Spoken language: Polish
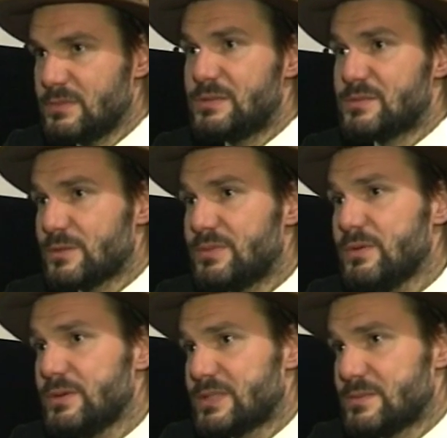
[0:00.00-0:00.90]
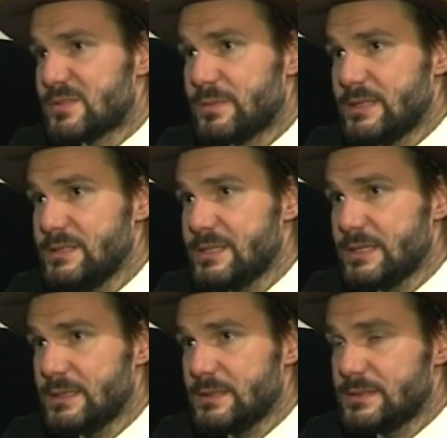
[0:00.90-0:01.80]
tym, co było i tym, co
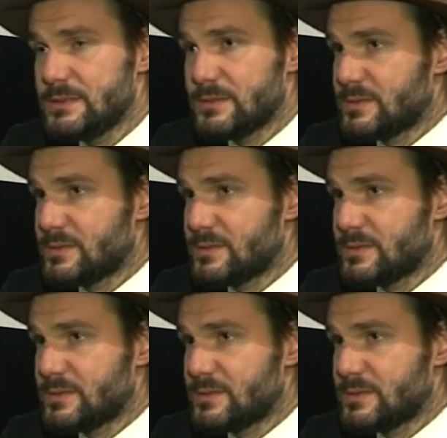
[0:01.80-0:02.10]
będzie. Y,